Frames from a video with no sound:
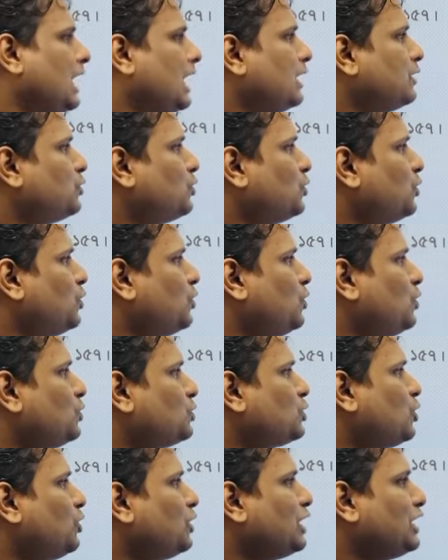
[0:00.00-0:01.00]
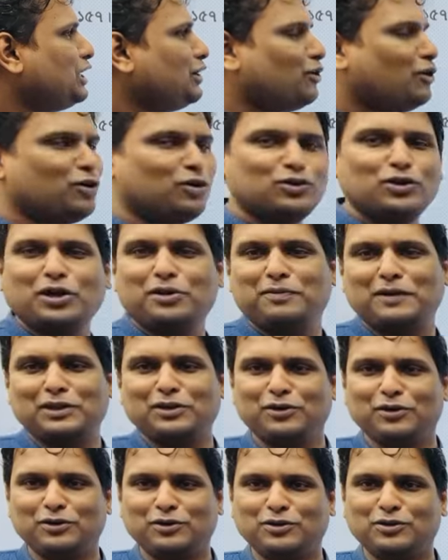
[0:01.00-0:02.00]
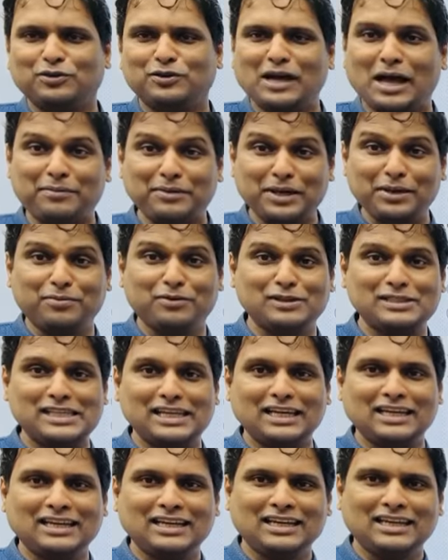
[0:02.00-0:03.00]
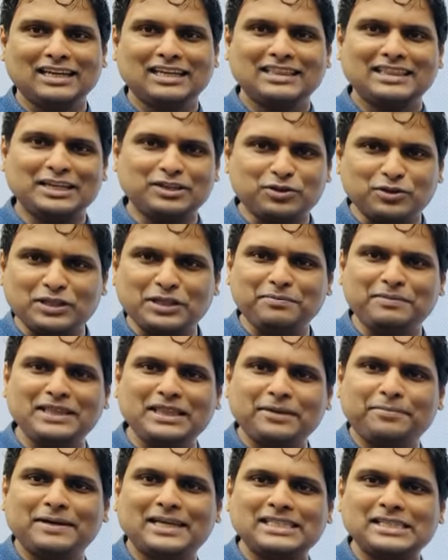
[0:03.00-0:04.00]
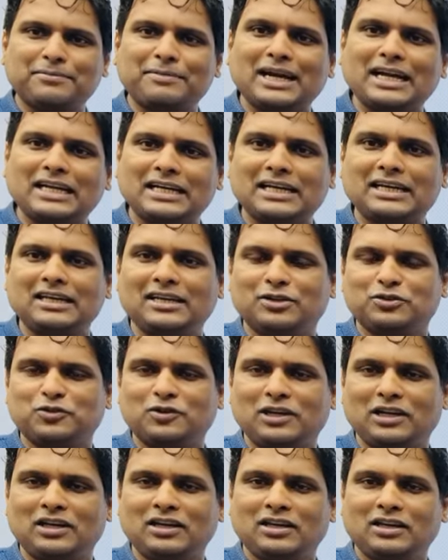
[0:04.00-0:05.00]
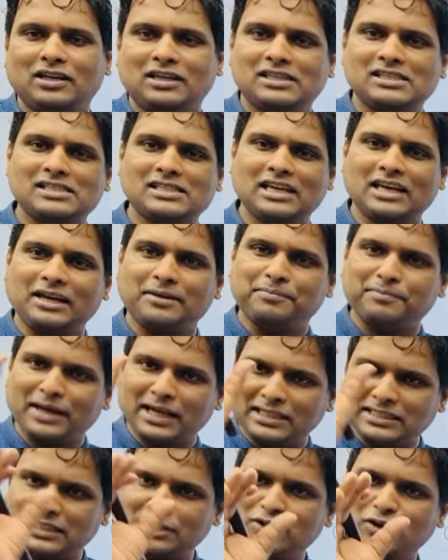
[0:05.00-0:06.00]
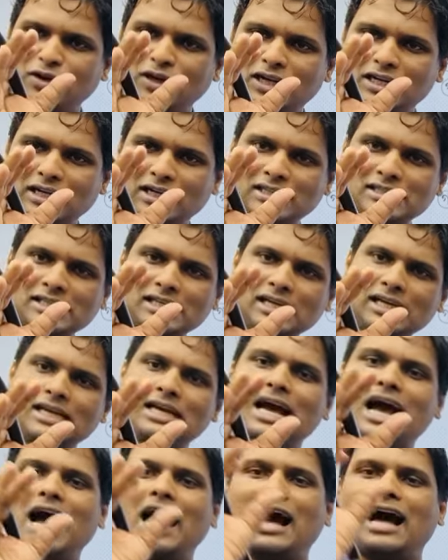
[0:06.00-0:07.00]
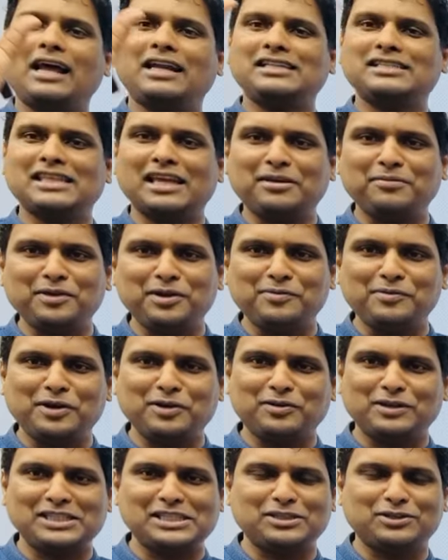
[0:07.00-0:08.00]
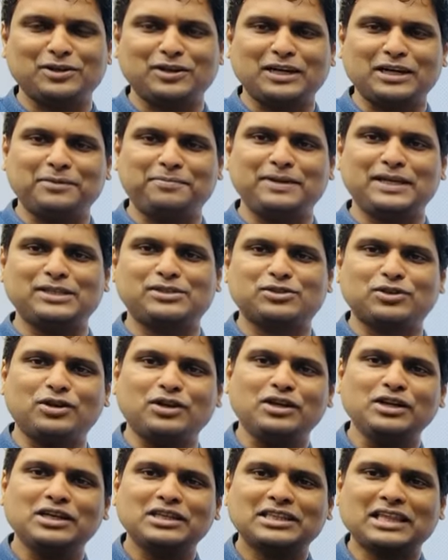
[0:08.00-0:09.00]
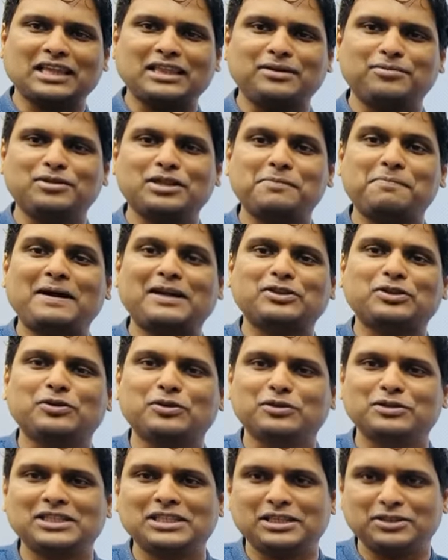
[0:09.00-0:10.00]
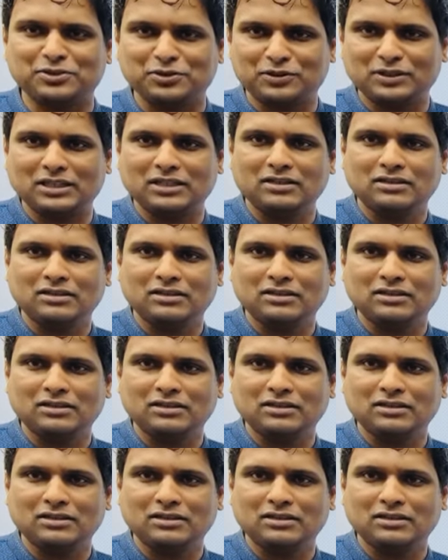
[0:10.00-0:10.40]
তো সংখ্যাটির অঙ্কদয়ের পার্থক্য কত আমি কি বলছি তেষট্টি বৃদ্ধি পেয়েছে মানেটা কি আসলে যে মেন যে সংখ্যাটা আছে আর স্থান বিনিময় করে যে সংখ্যাটা পেয়েছো তাদের মধ্যে পার্থক্য হচ্ছে তেষট্টি